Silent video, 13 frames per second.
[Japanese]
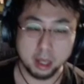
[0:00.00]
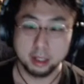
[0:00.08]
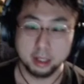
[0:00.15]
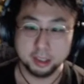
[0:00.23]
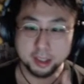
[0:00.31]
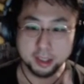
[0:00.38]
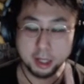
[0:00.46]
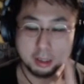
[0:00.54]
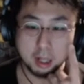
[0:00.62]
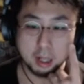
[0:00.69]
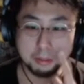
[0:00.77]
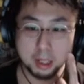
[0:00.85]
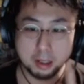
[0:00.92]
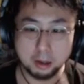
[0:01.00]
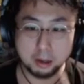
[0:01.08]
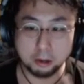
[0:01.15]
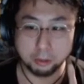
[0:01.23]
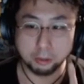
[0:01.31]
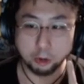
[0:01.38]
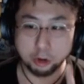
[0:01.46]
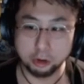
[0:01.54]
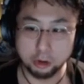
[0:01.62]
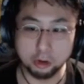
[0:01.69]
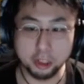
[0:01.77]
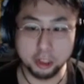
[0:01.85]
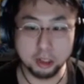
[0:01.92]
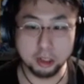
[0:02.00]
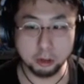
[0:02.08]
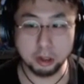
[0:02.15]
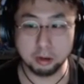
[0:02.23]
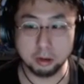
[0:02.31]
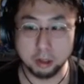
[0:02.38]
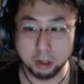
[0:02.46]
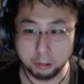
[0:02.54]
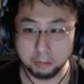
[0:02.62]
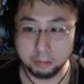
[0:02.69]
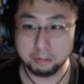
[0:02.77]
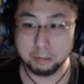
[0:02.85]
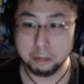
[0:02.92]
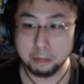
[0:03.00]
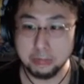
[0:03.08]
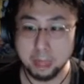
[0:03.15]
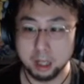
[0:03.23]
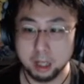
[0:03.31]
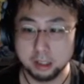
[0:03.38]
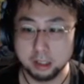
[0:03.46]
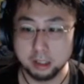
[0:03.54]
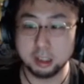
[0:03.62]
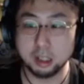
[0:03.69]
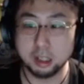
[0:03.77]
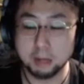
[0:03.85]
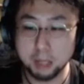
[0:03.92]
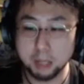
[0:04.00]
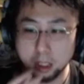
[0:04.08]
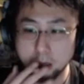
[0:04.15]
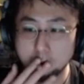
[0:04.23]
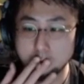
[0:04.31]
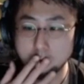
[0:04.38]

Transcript: 視覚過敏っていうのも俺同時に持ってるんだよ。視覚過敏っていうのを。